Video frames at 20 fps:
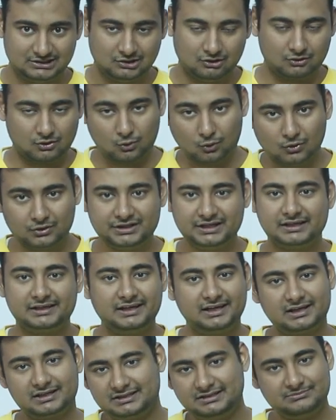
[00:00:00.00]
और हो ये
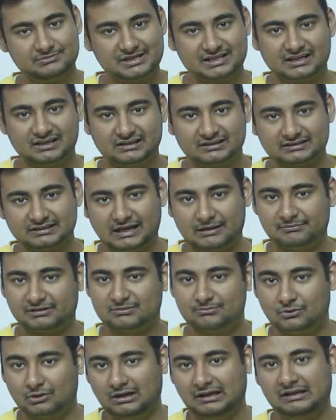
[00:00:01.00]
गया कि मेरा
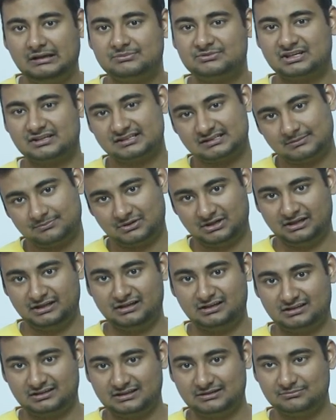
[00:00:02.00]
कैमरा बॉडी अब सस्ता पड़ने
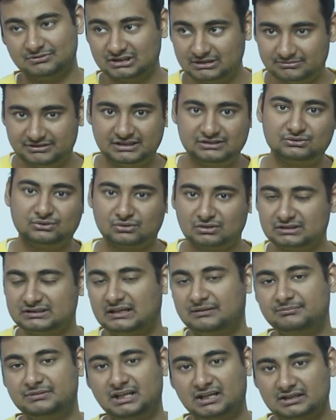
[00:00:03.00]
लग गया मतलब ये दोनों का
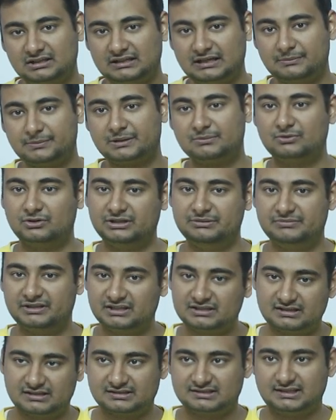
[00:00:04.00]
दाम मिला के कैमरा बॉडी
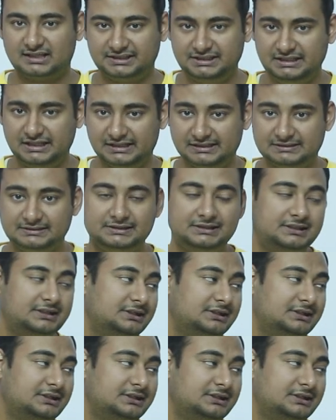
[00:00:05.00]
मेरा सस्ता ही है